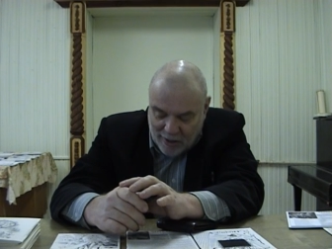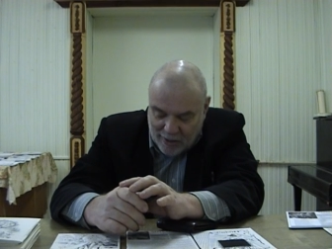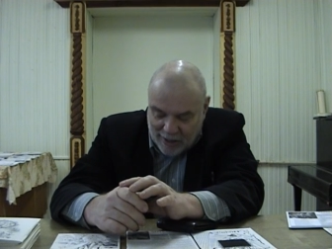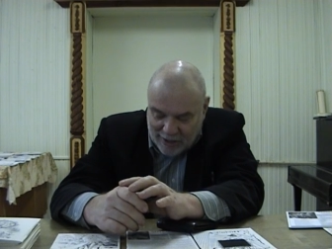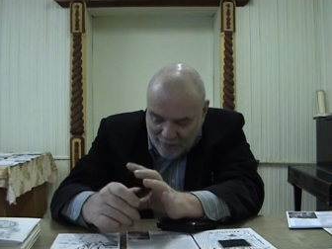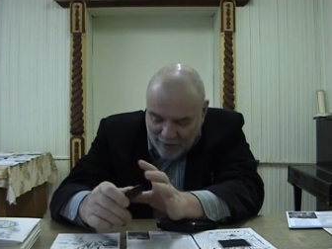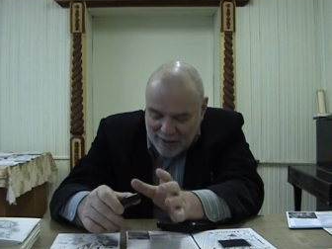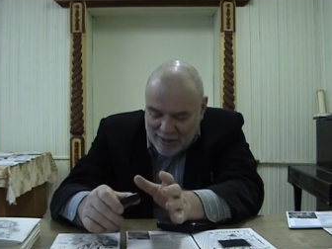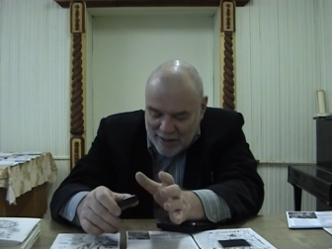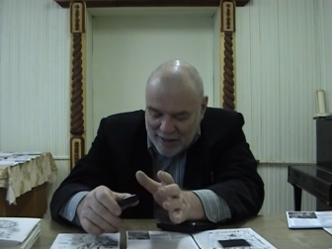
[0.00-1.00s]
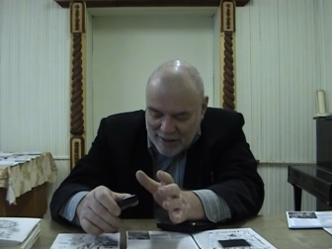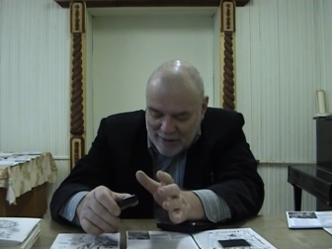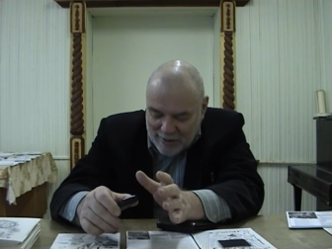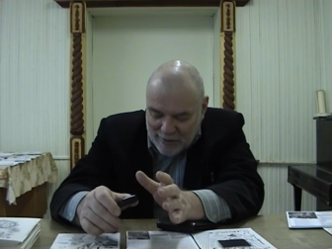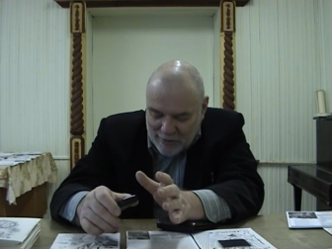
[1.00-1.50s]

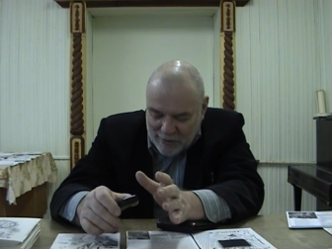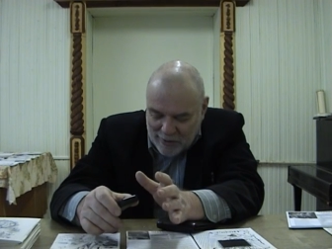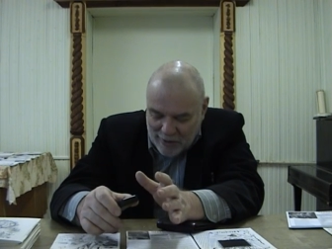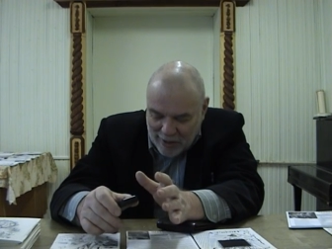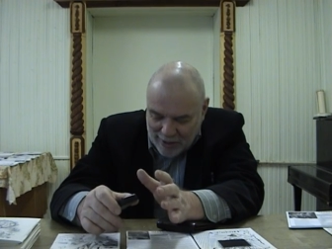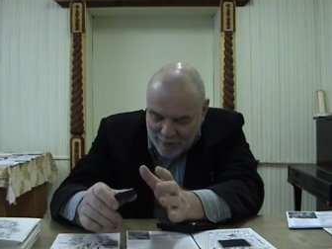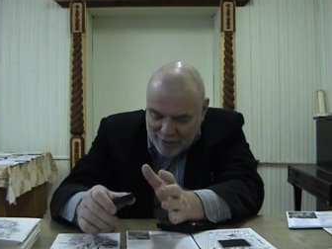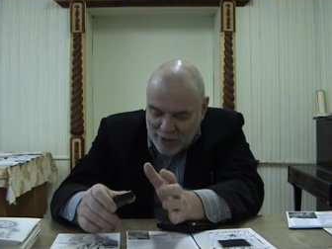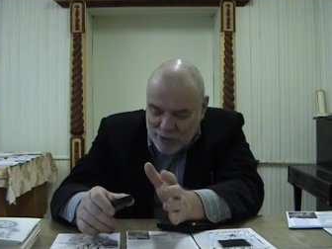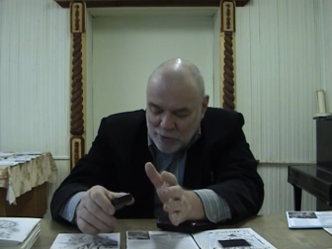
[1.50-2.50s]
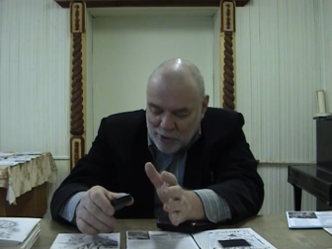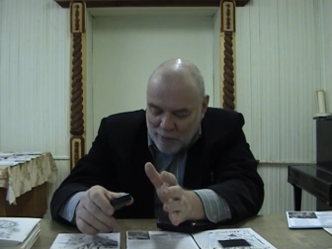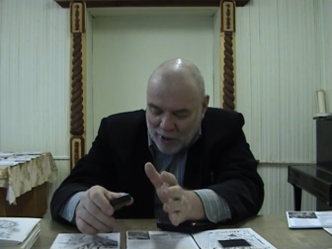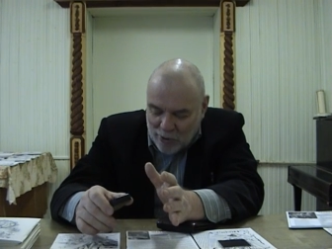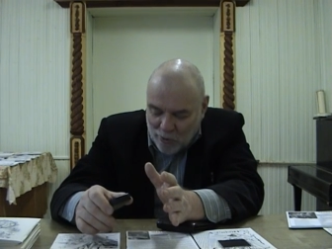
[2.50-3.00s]
адекватное, адекватное сути
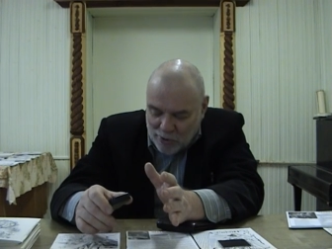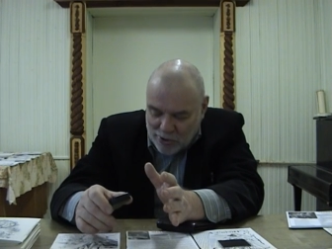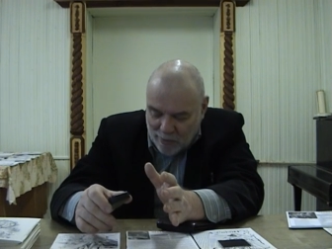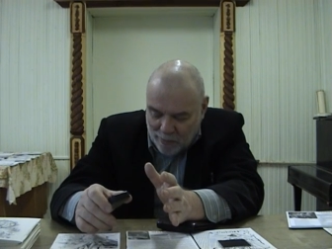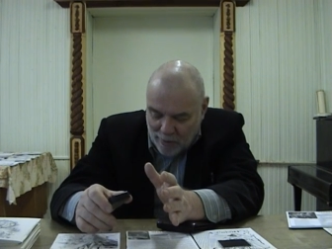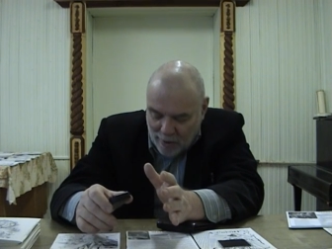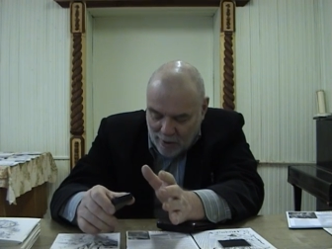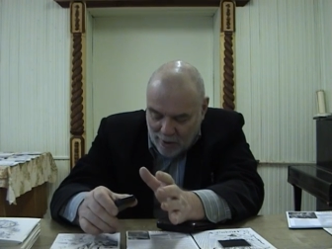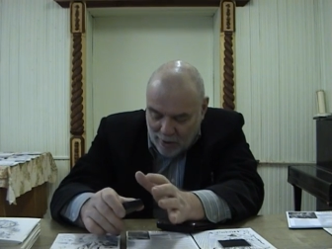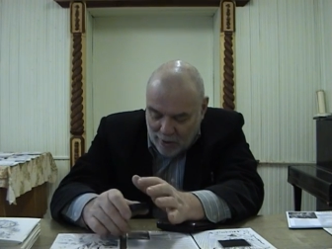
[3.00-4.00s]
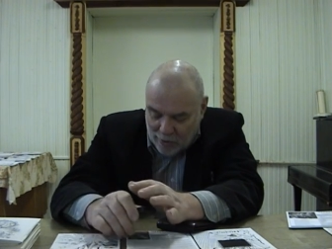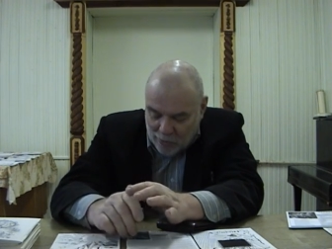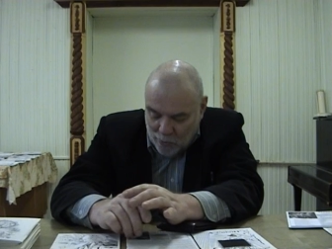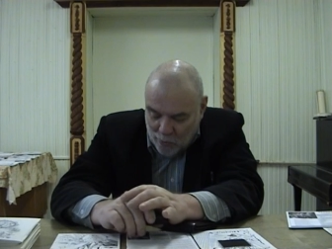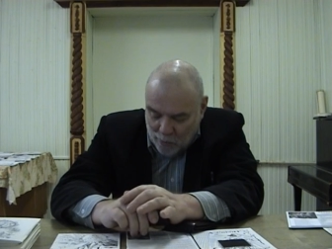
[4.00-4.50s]
парадокса.
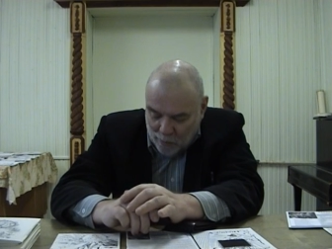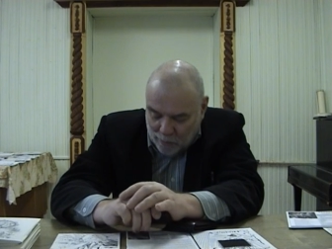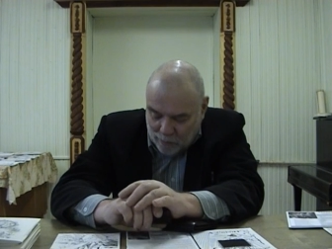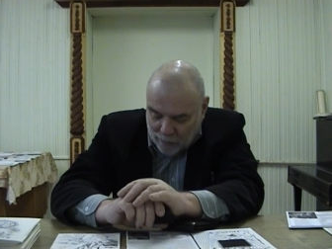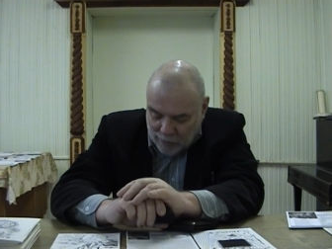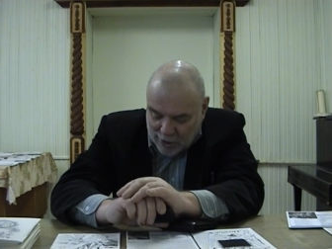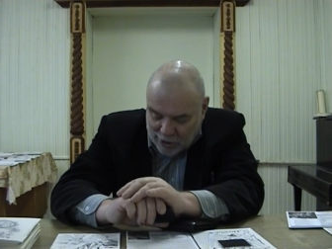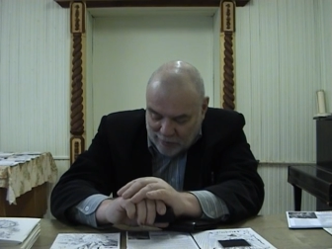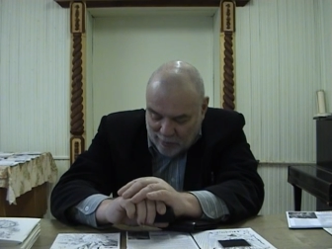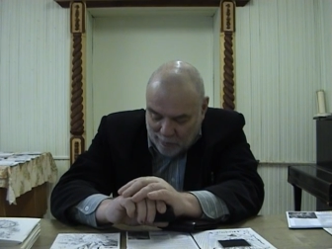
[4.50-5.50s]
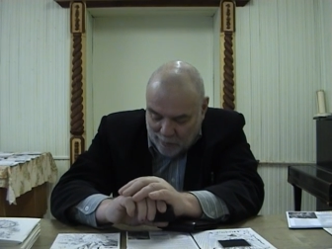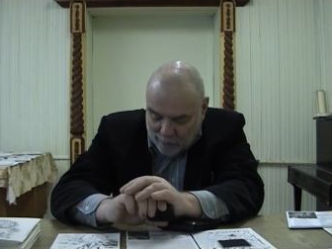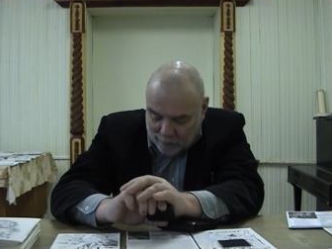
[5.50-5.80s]
Ну, вот я сейчас вам